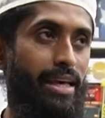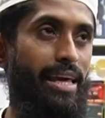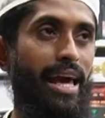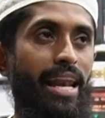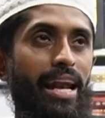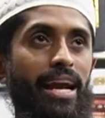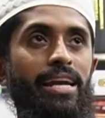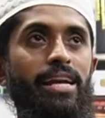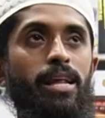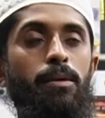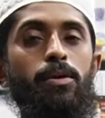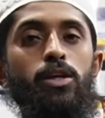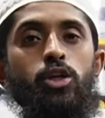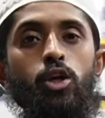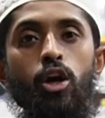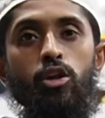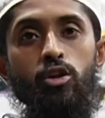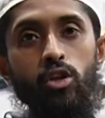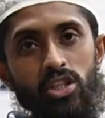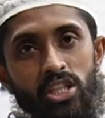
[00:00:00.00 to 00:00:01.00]
গ্যারান্টি
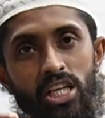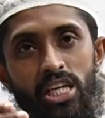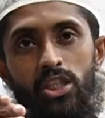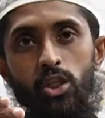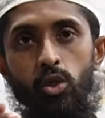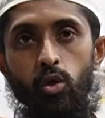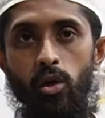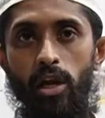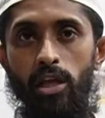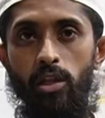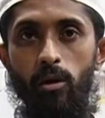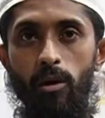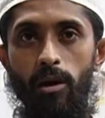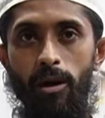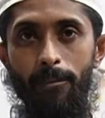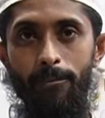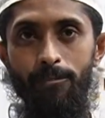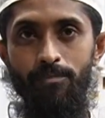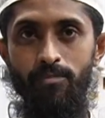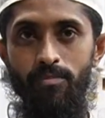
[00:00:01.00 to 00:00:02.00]
বিষয় তো চেঞ্জ করে দেওয়া
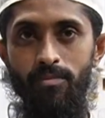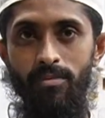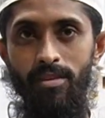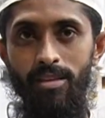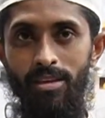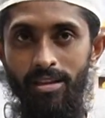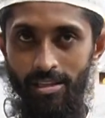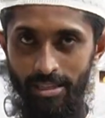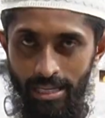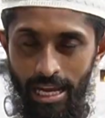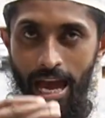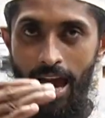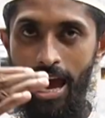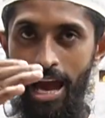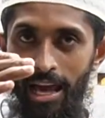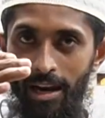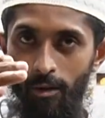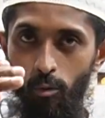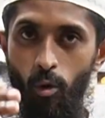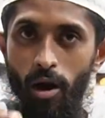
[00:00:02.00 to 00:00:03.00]
চেঞ্জ হ্যাঁ
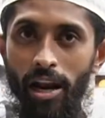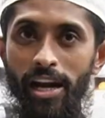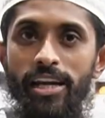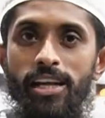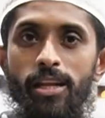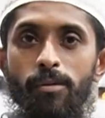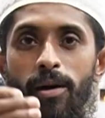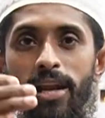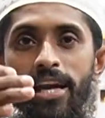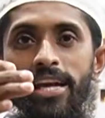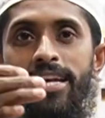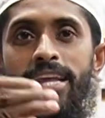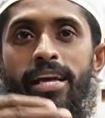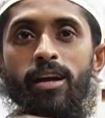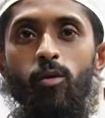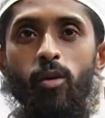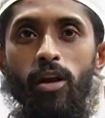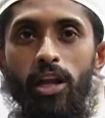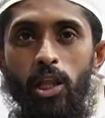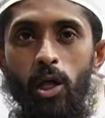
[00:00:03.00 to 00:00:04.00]
আর ওয়ারেন্টি মানে
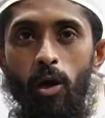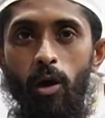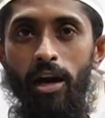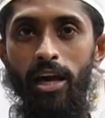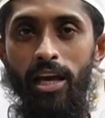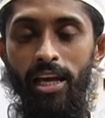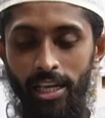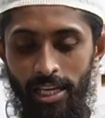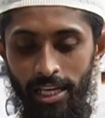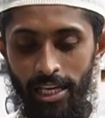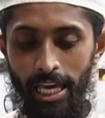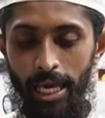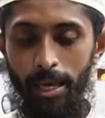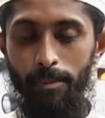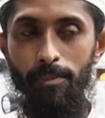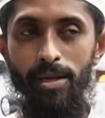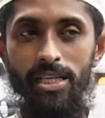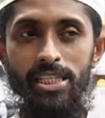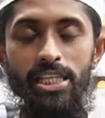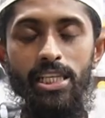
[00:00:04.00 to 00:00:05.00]
ঠিক করে দেওয়া ঠিক করে দেওয়া এই
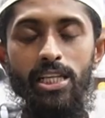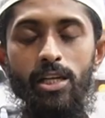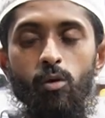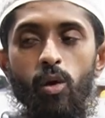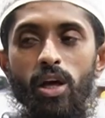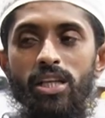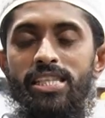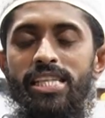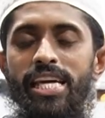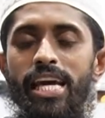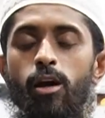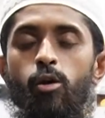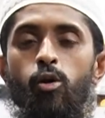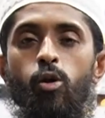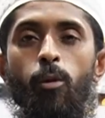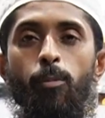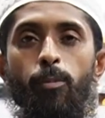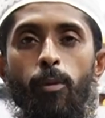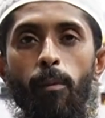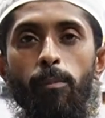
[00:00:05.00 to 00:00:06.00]
মেশিনগুলো যে
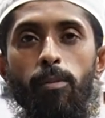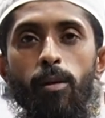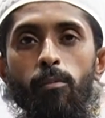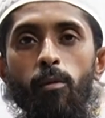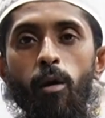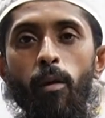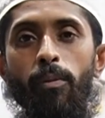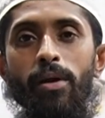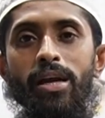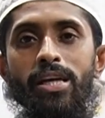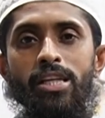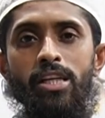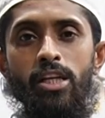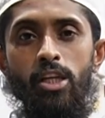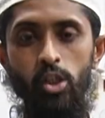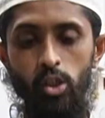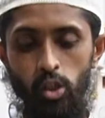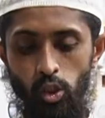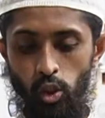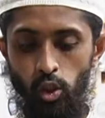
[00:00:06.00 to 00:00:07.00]
কোনো প্রবলেম হবে
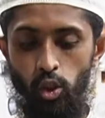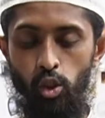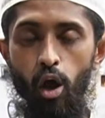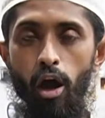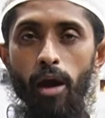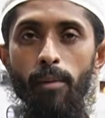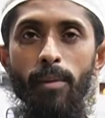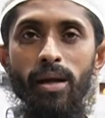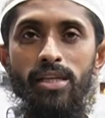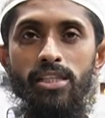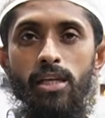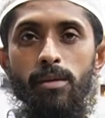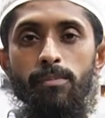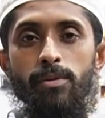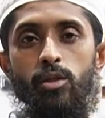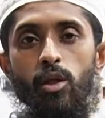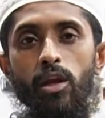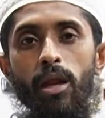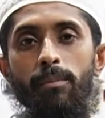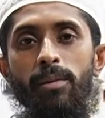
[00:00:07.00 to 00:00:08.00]
ছয় মাসের
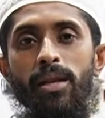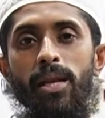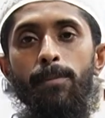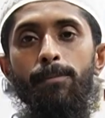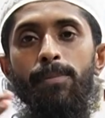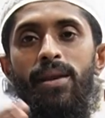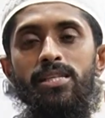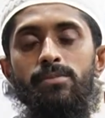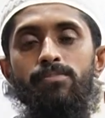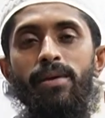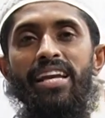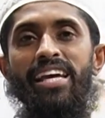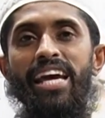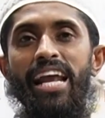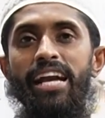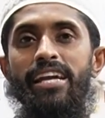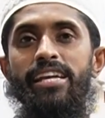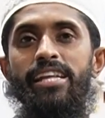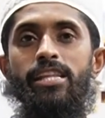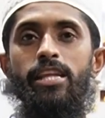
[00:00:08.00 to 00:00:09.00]
ভিতরে আমি রিপ্লেসমেন্ট
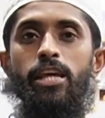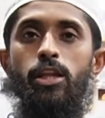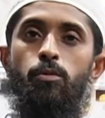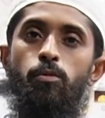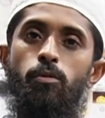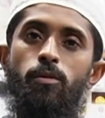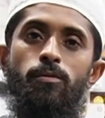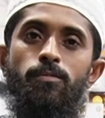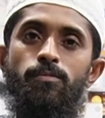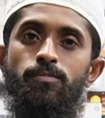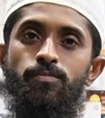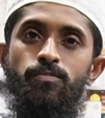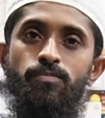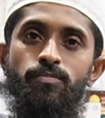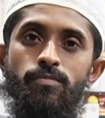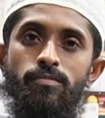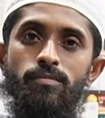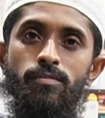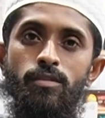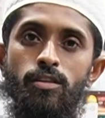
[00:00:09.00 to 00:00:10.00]
গ্যারান্টি দিয়ে দেবো
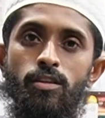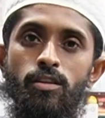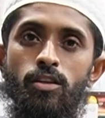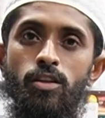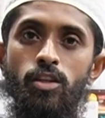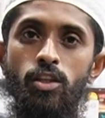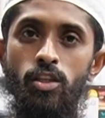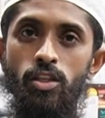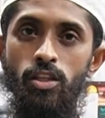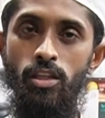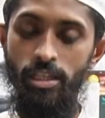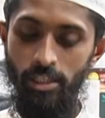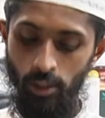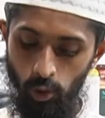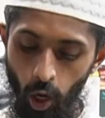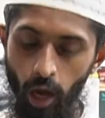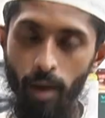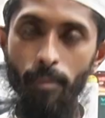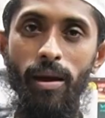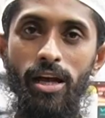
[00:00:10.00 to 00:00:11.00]
ওয়াও রিপ্লেসমেন্ট
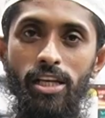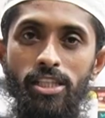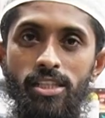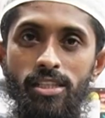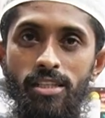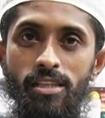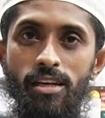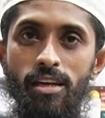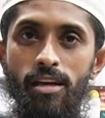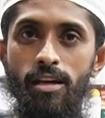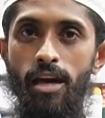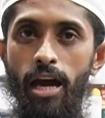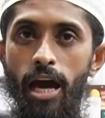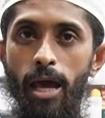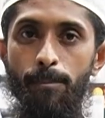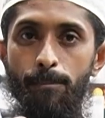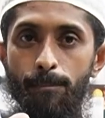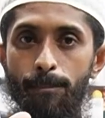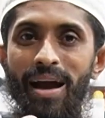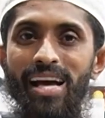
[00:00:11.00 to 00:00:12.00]
গ্যারান্টি ছয় মাস আচ্ছা।
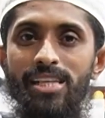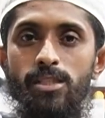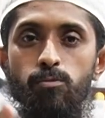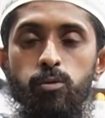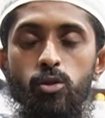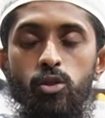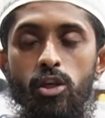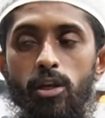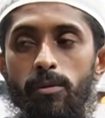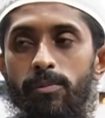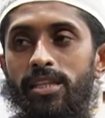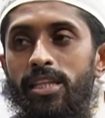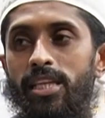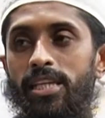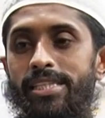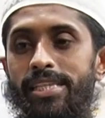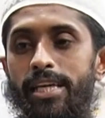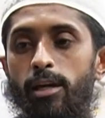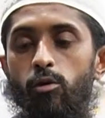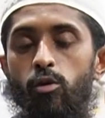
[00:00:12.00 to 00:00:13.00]
আর পাঁচ বছরের ভিতরে
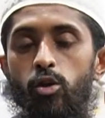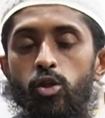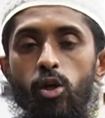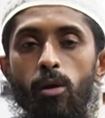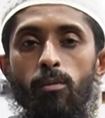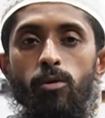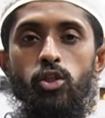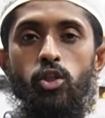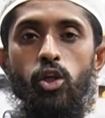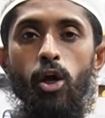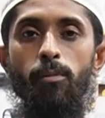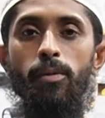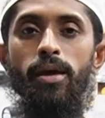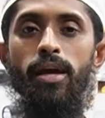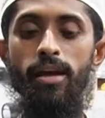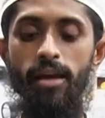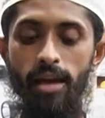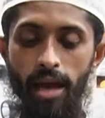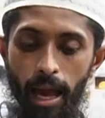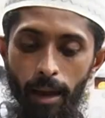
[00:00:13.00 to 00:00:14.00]
যে কোনো সমস্যা হবে
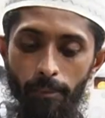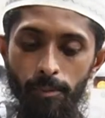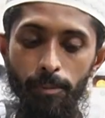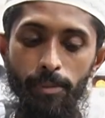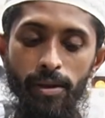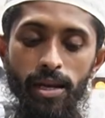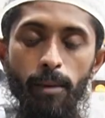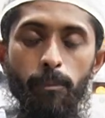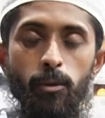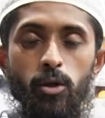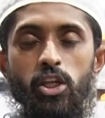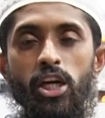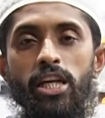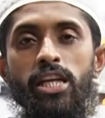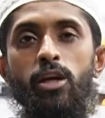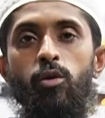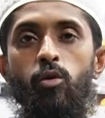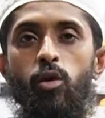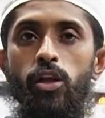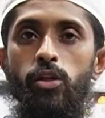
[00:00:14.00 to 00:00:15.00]
আমি বিনা পয়সা
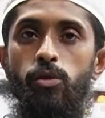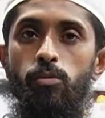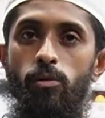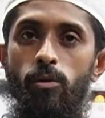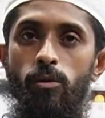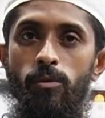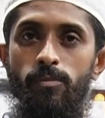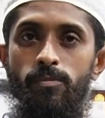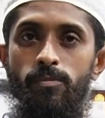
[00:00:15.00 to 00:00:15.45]
ঠিক করে দেবো